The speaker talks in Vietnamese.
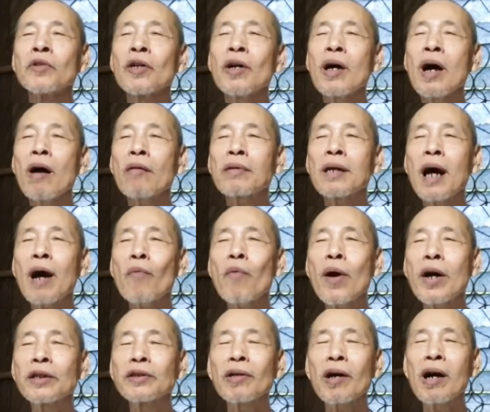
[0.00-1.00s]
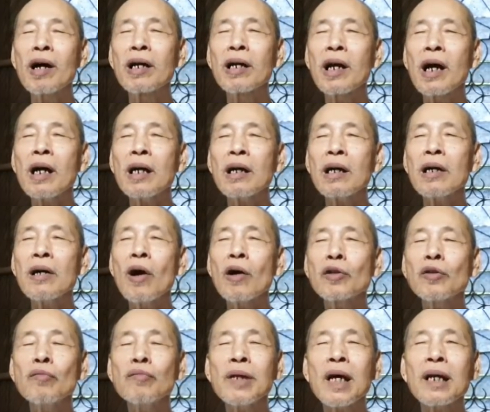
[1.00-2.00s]
con học đạo hoàn toàn trở đổi
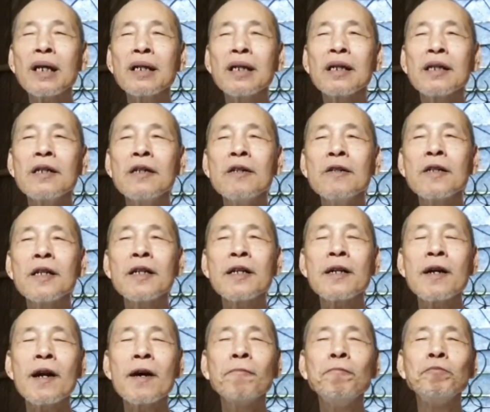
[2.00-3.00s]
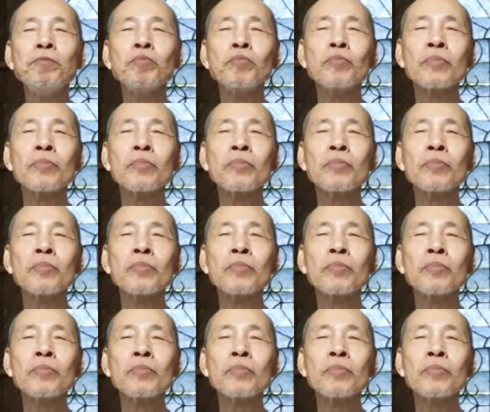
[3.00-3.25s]
độ chúng sanh thì đương nhiên là